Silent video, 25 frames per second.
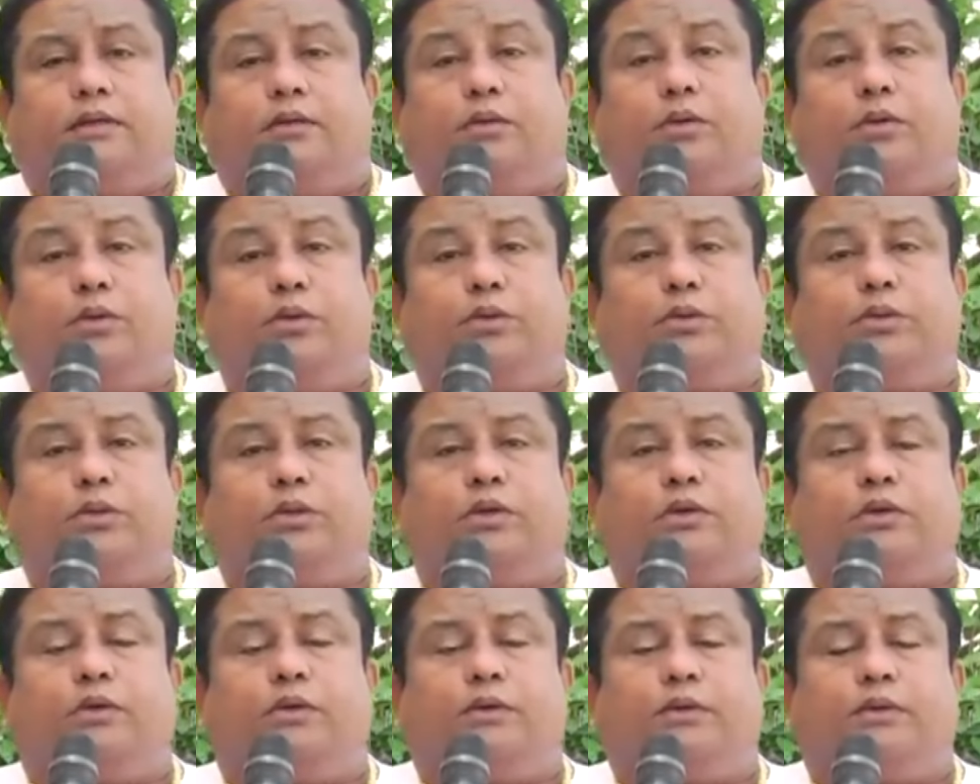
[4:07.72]
గురువుతో
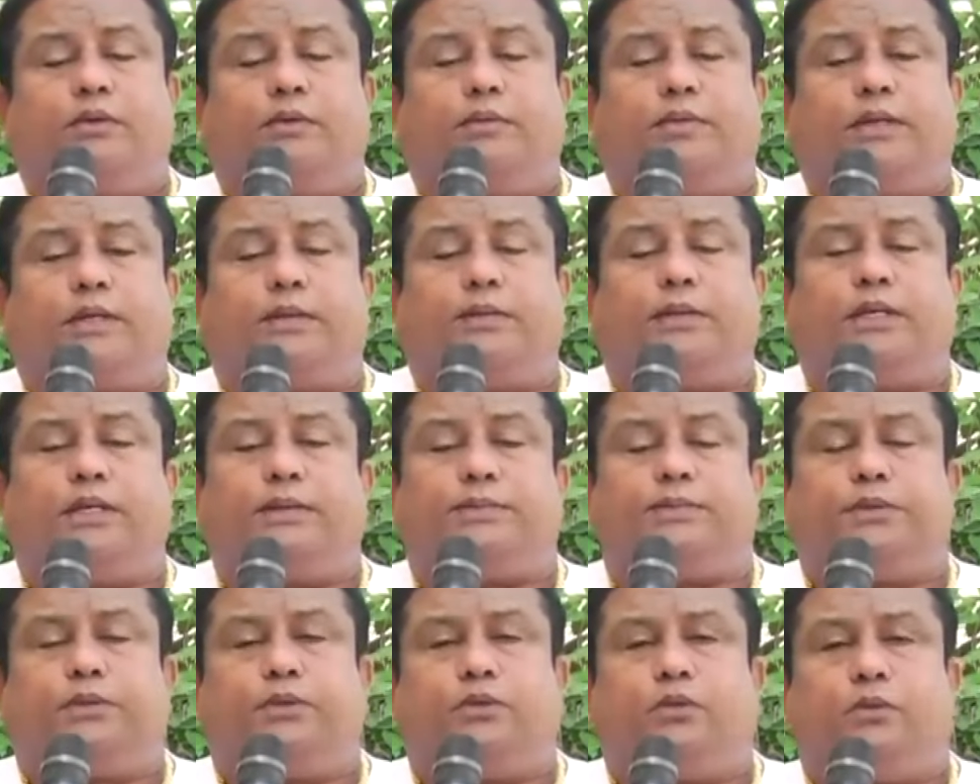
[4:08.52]

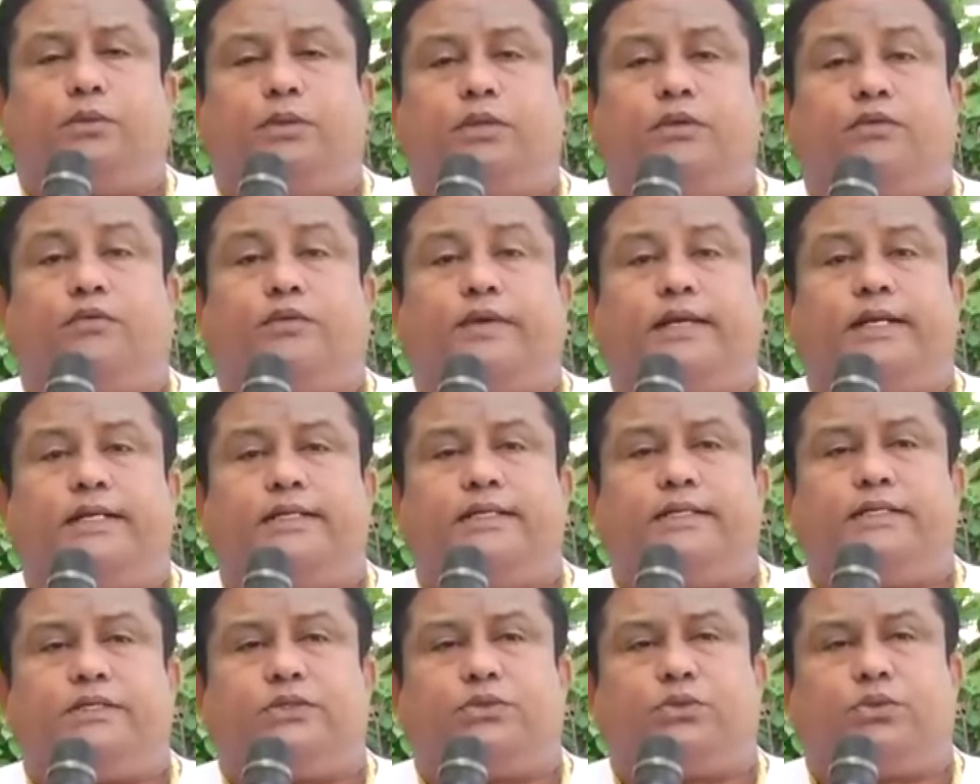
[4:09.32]
పరమాత్మతో మనం ఫైట్
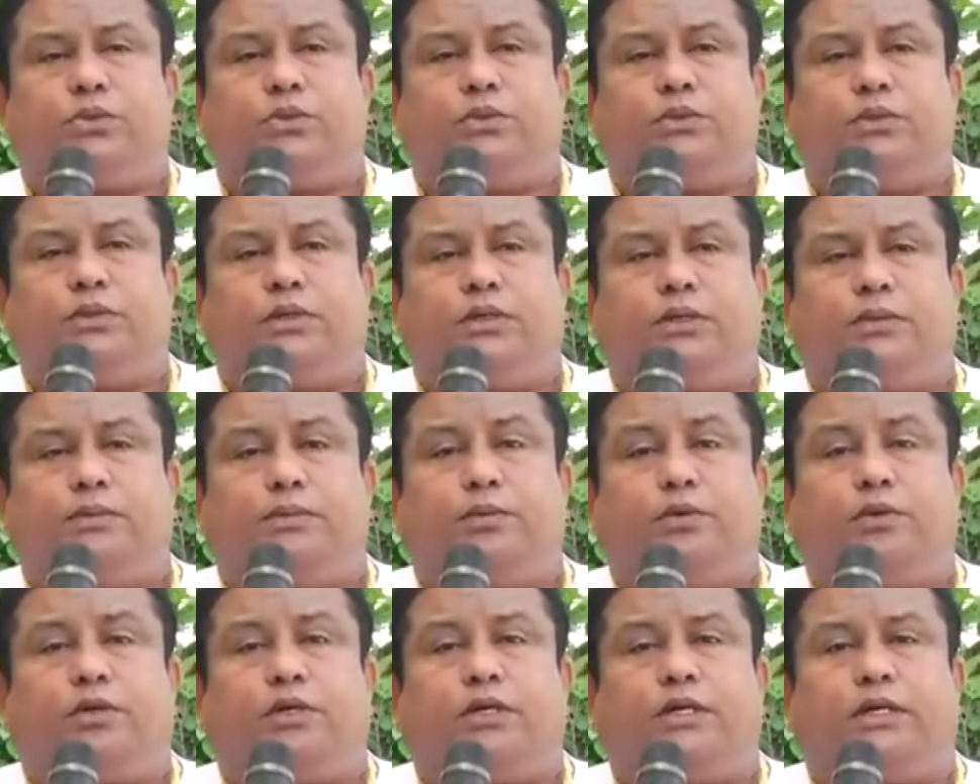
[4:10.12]
చేస్తూ ఉంటాం
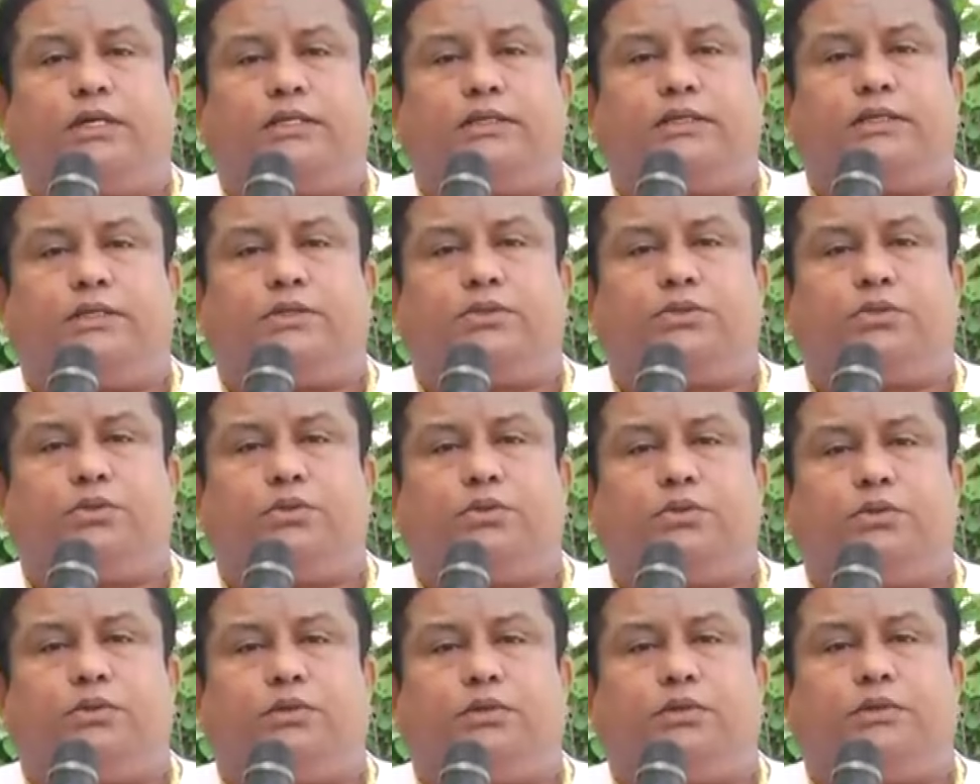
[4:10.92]
పోరాటం చేస్తూ
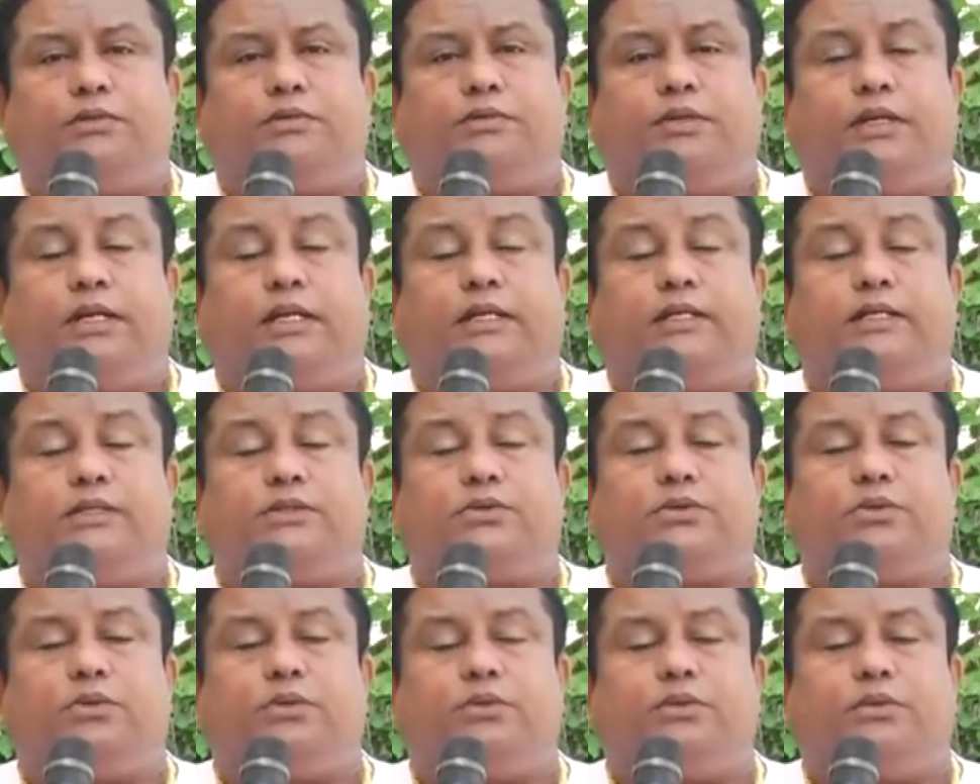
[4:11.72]
ఉంటాం
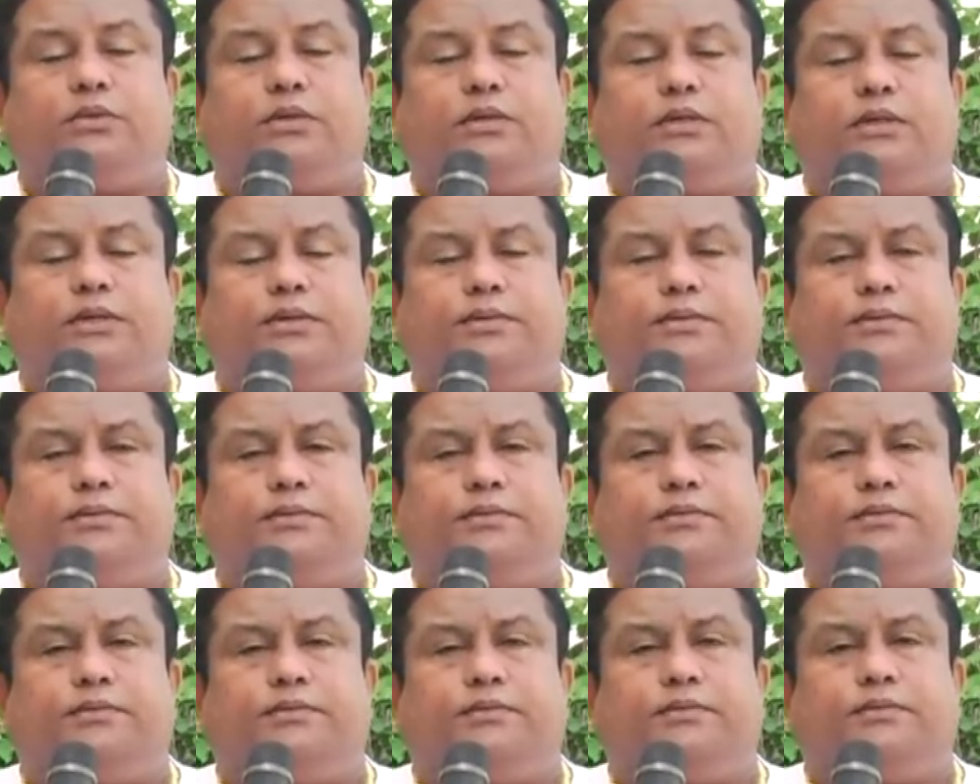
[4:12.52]
నిలదీస్తూ ఉంటాం
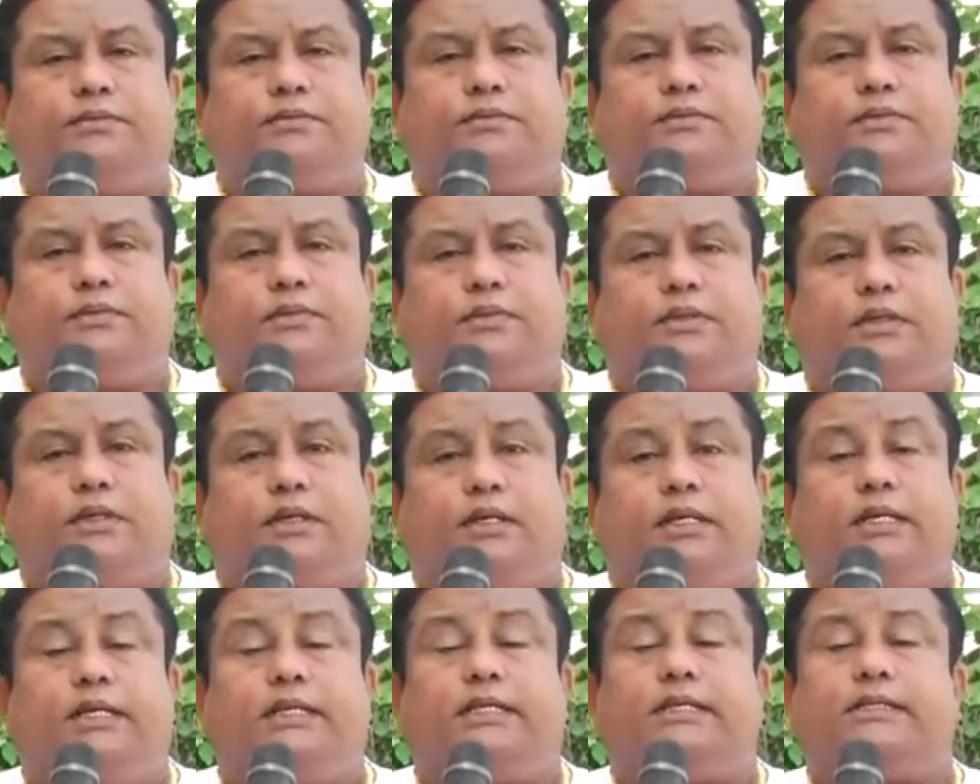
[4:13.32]

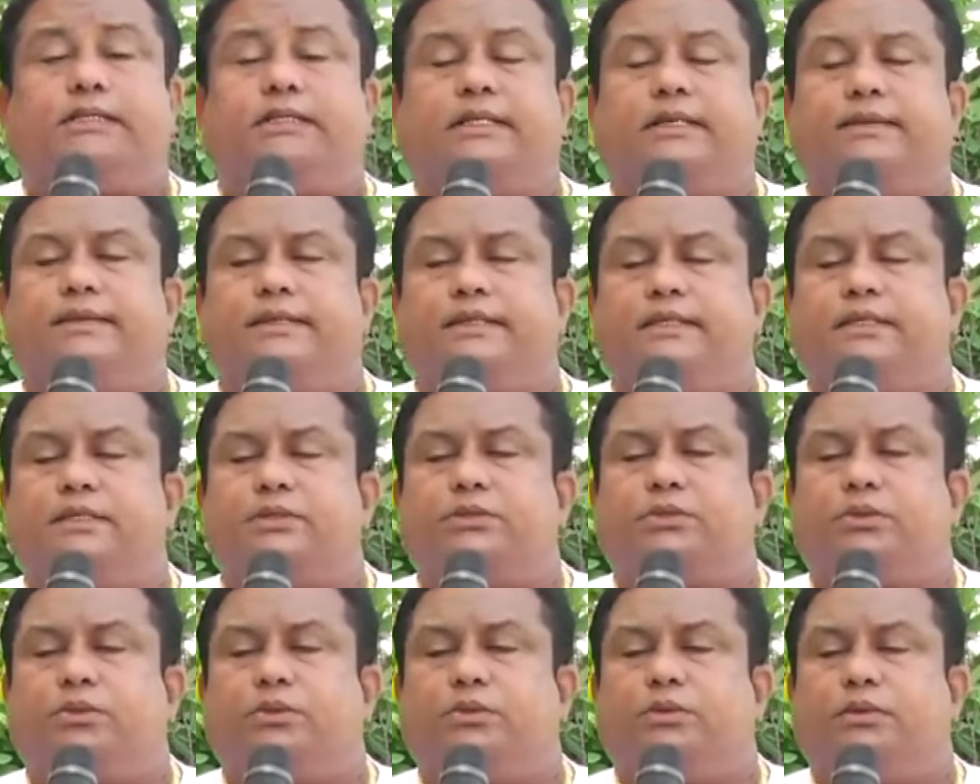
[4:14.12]
నేను ఇంత సేవ
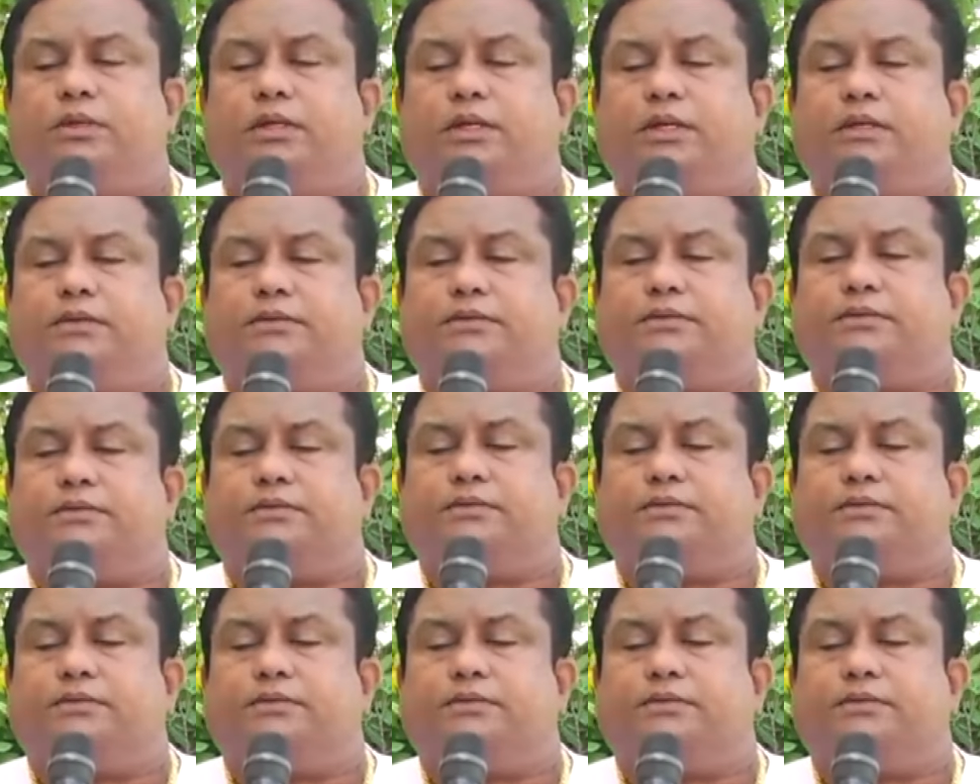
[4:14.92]
చేస్తూ ఉన్నాను